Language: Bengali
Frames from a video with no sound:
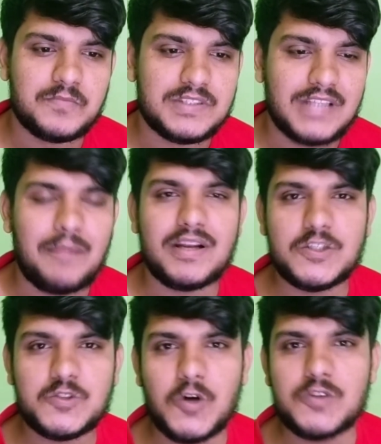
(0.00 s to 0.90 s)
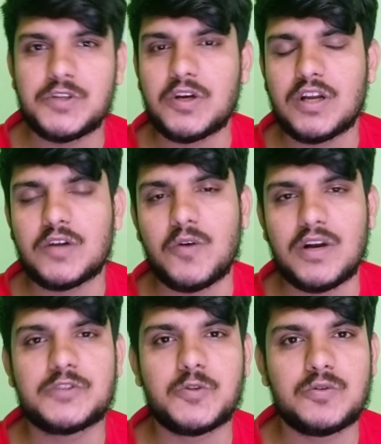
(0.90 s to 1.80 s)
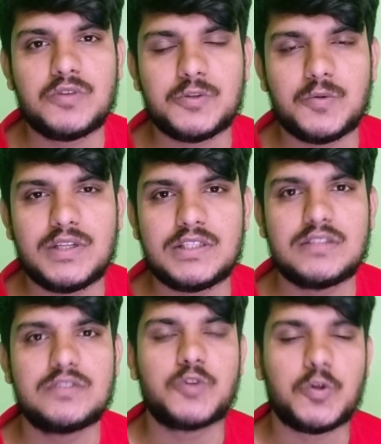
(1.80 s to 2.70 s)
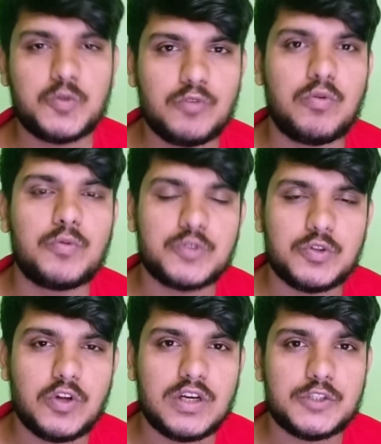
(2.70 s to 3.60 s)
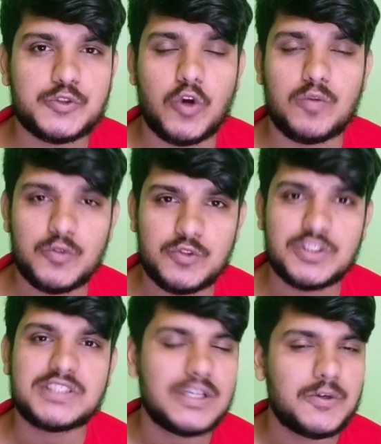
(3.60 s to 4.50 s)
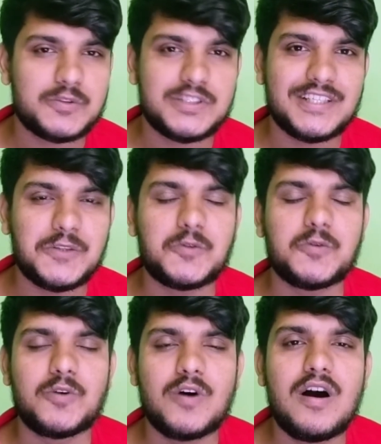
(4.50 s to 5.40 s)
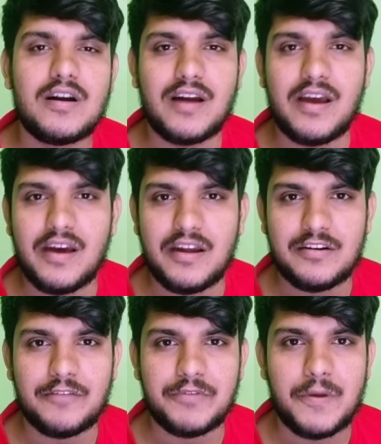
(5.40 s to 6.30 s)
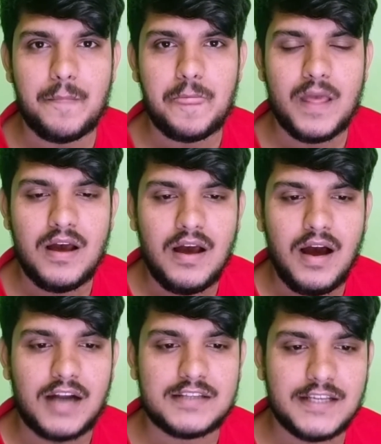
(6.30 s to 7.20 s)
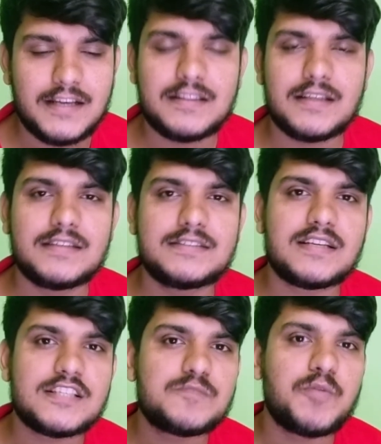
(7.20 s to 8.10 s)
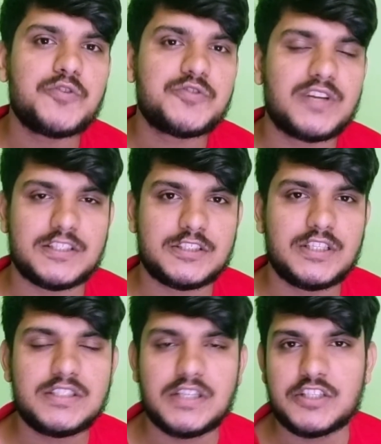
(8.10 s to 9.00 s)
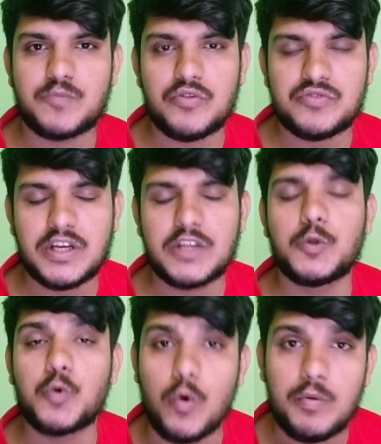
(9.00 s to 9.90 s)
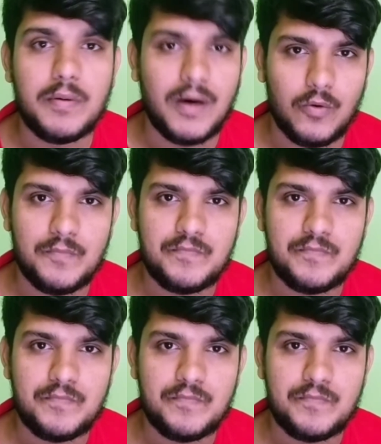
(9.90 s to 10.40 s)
দামালের জয় জয়কার করার জন্য আসলে যতটুকু প্রমোশন দরকার সর্বোচ্চ চেষ্টা করছেন কিন্তু রায়হান রাফি আর সেইখান থেকে যে রেসপন্সটা আসছে সেই রেসপন্সটা কিন্তু খুবই ভালো